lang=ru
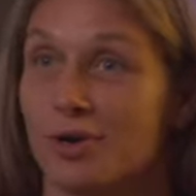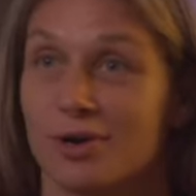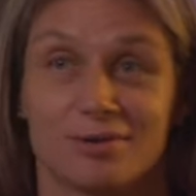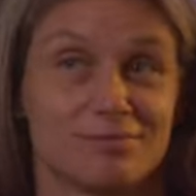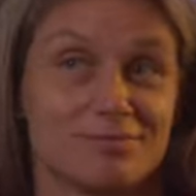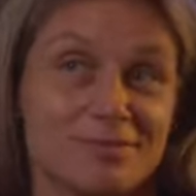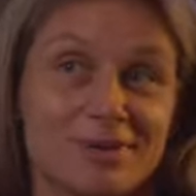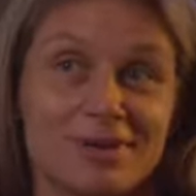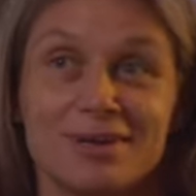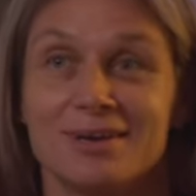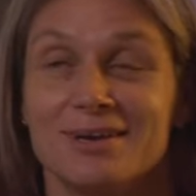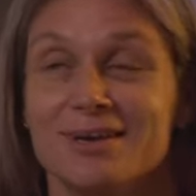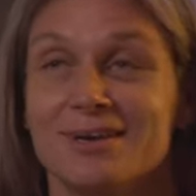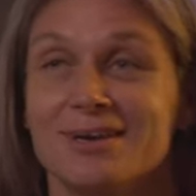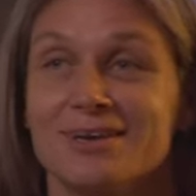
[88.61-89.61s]
Я
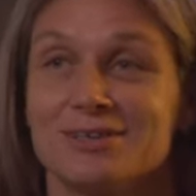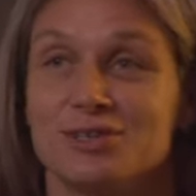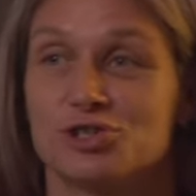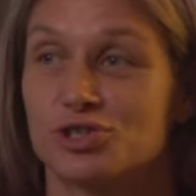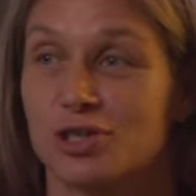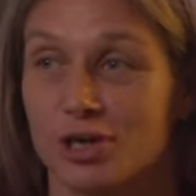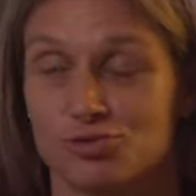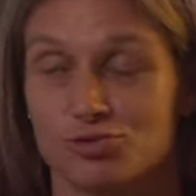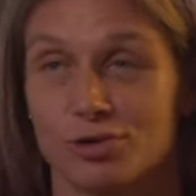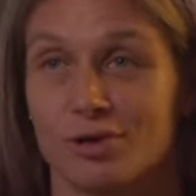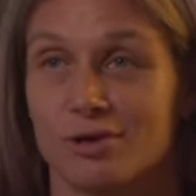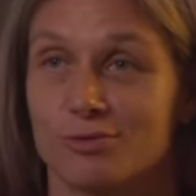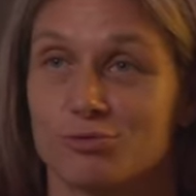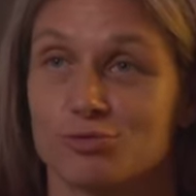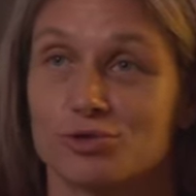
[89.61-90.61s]
не считаю, что
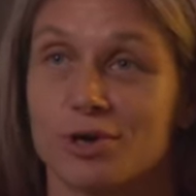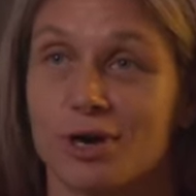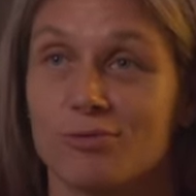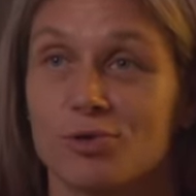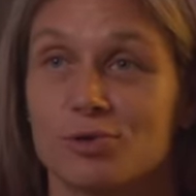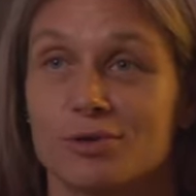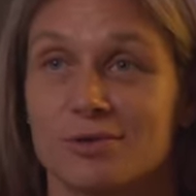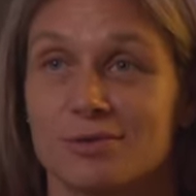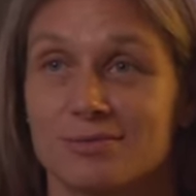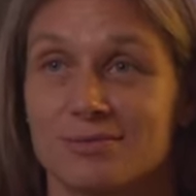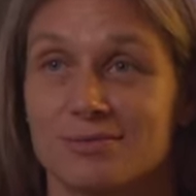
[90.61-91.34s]
я хуже кого-то.